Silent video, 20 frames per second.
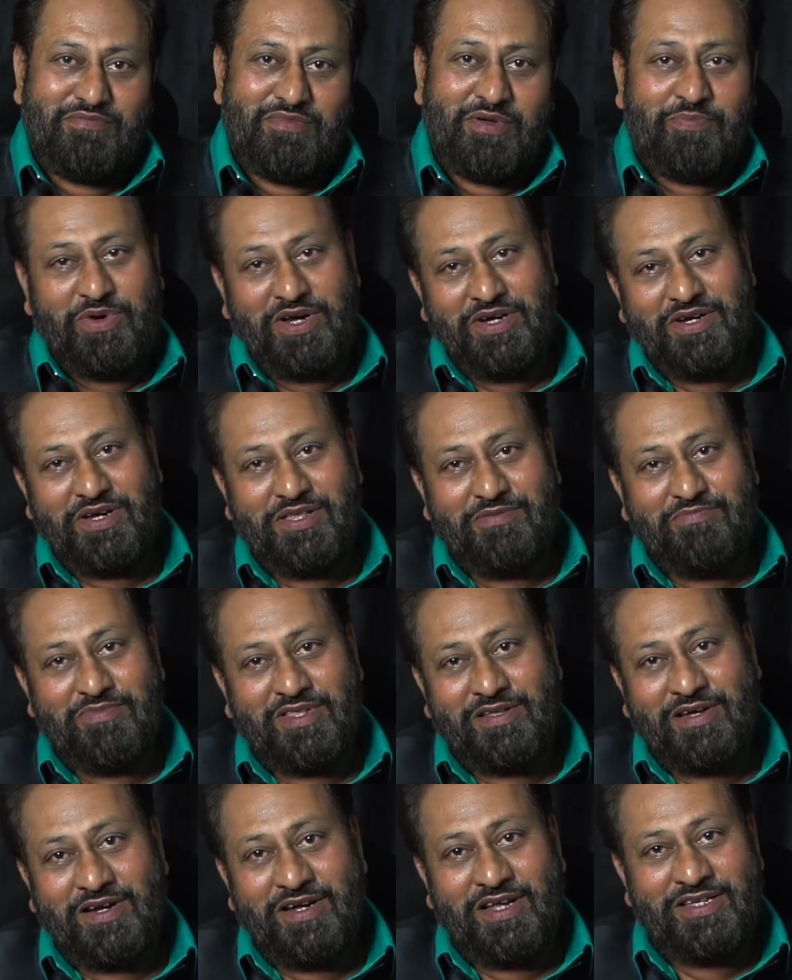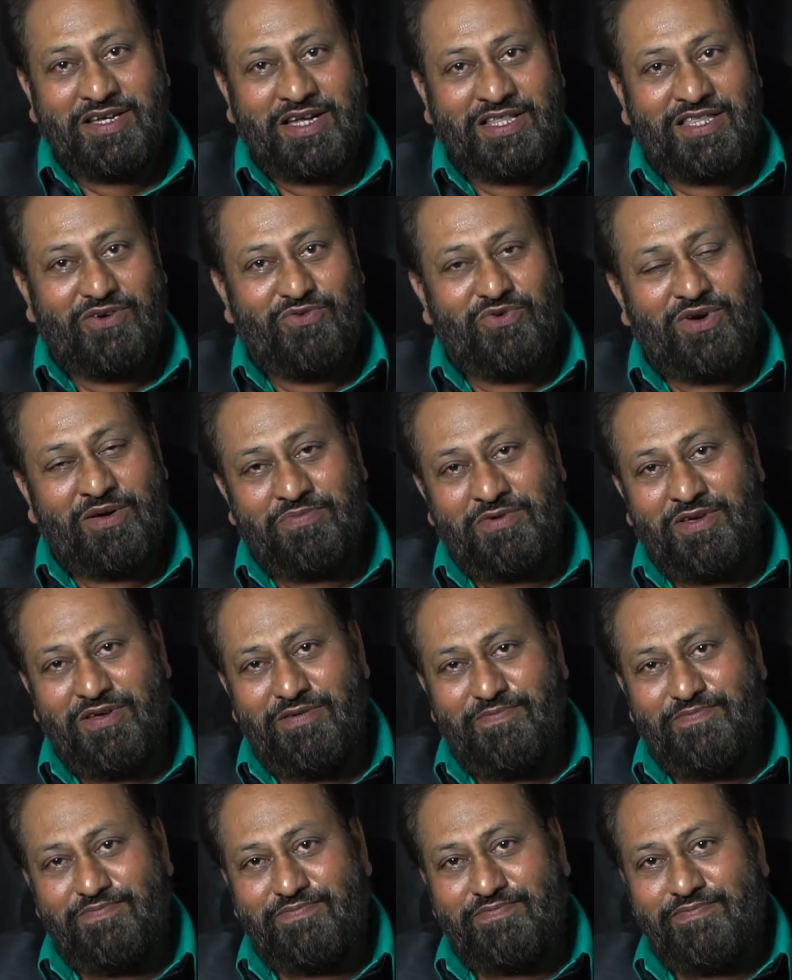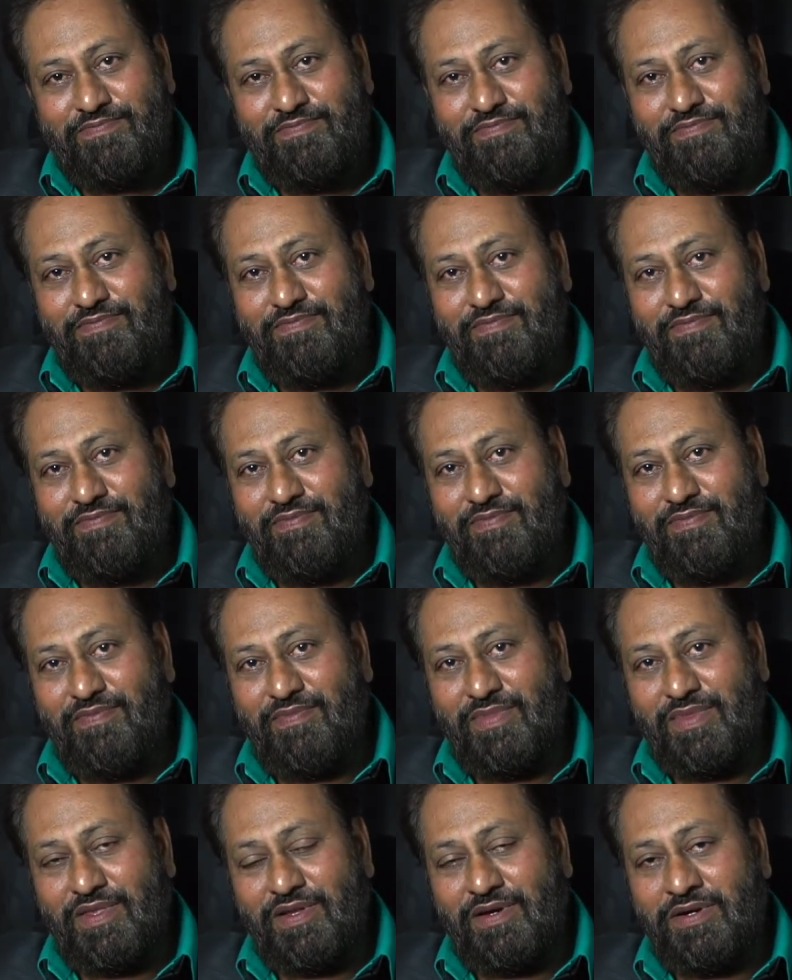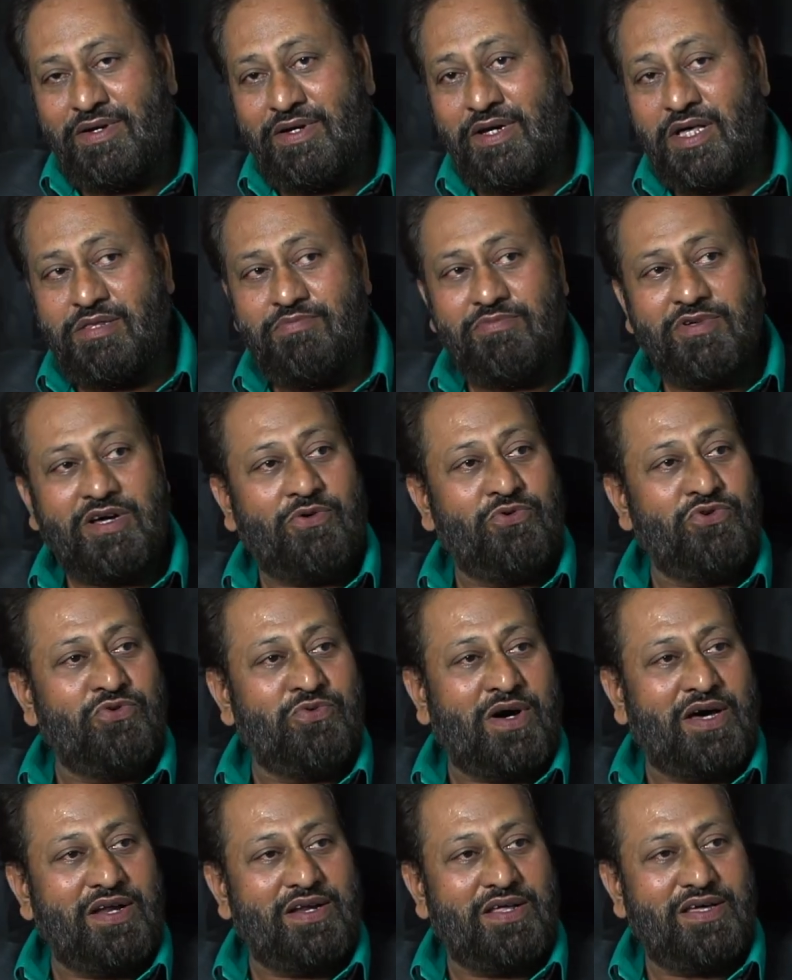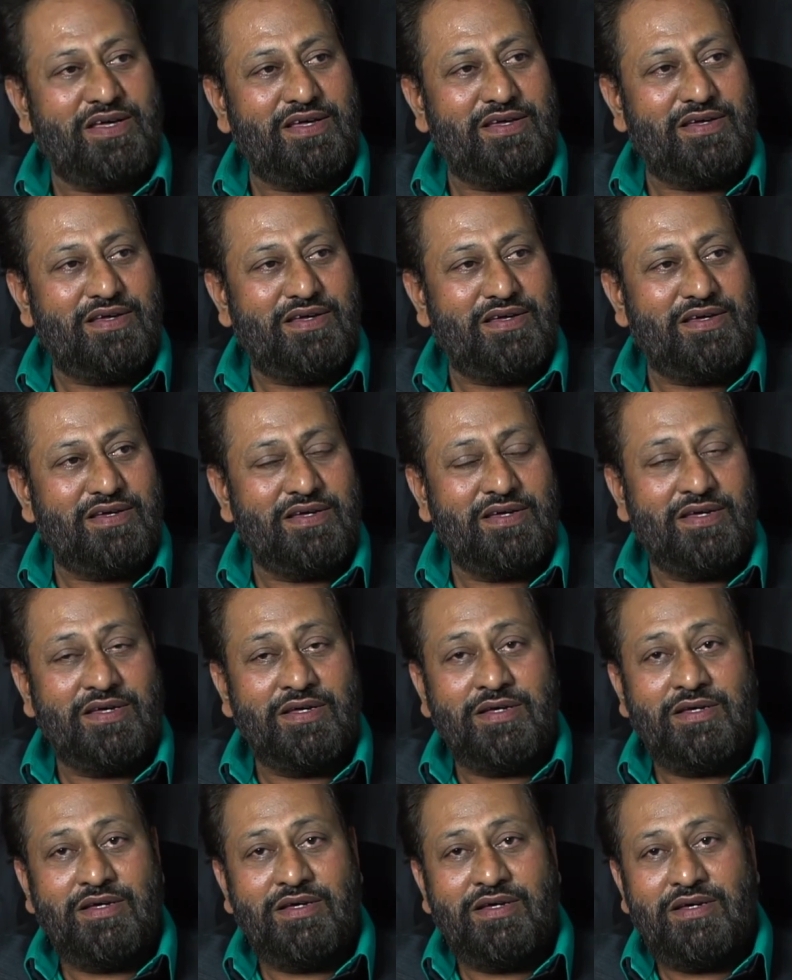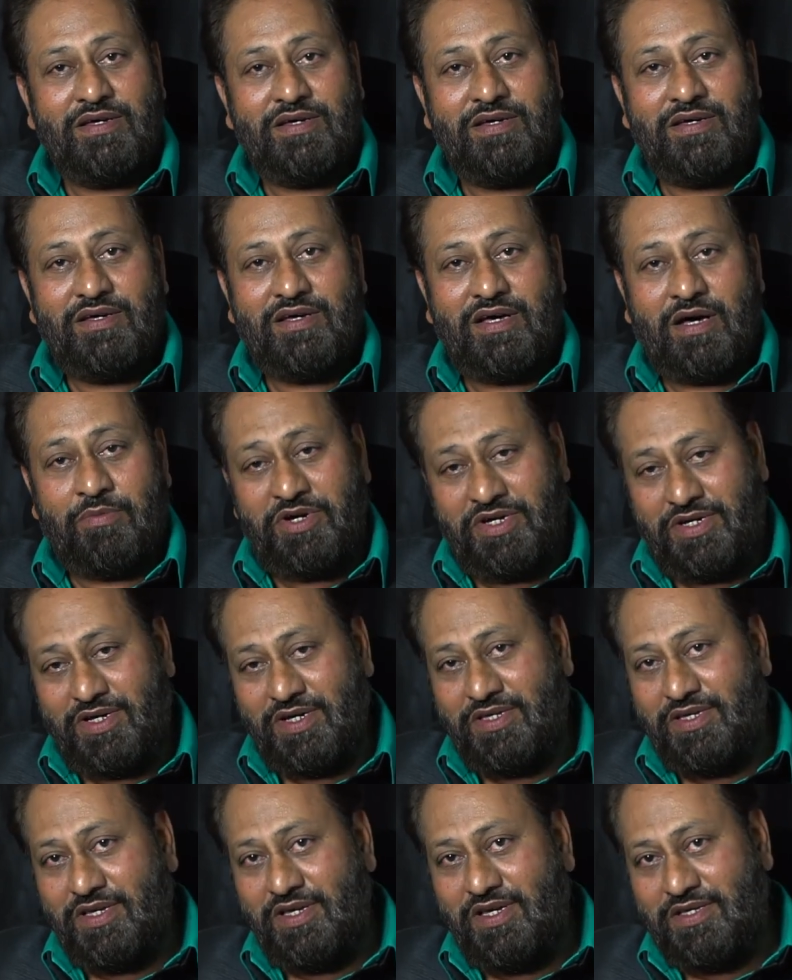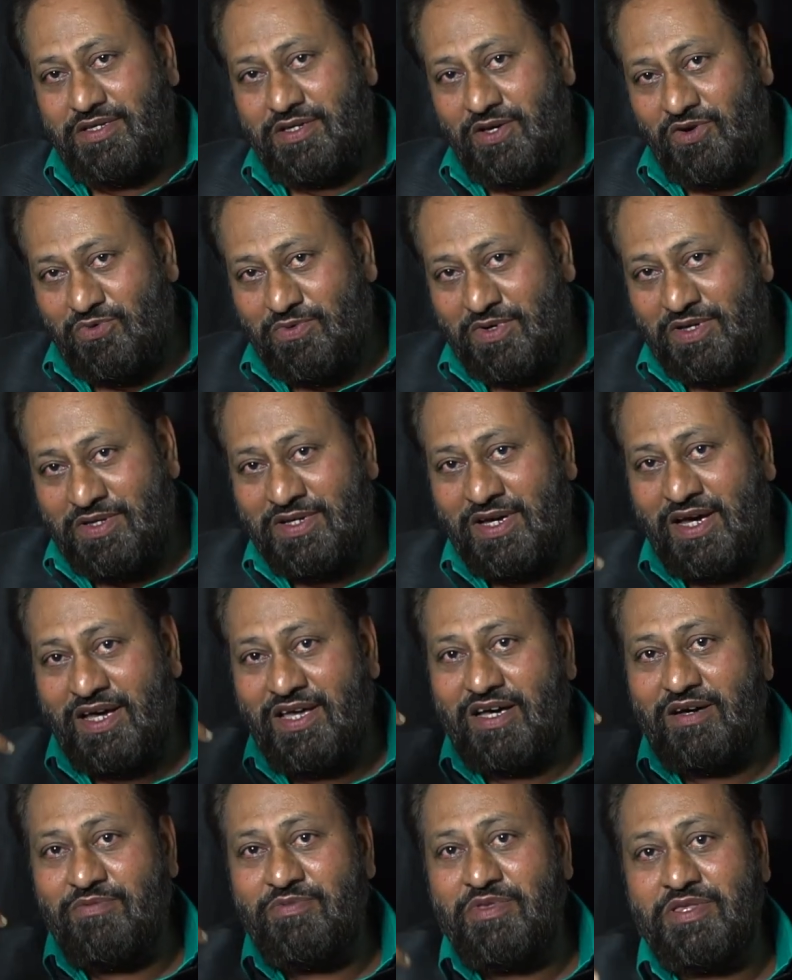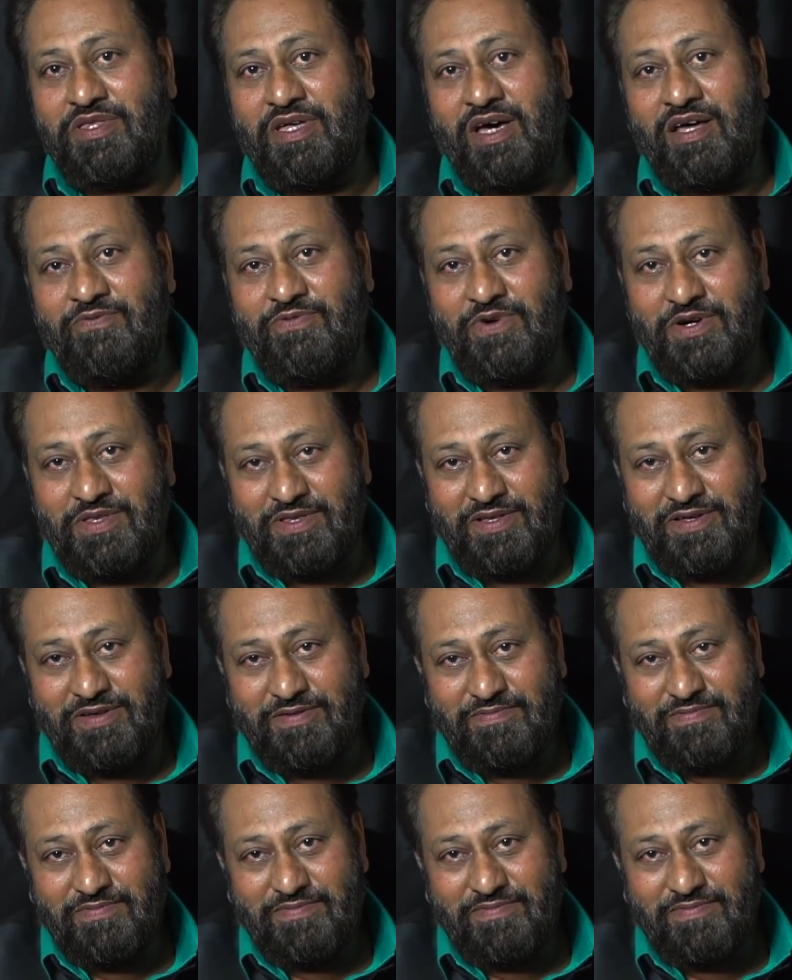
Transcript: मैं पेश खिदमत करना चाहता हूँ आपकी नज़म का उनवान है अभिषेक जी चलो बन जाए हम इंसान फिर से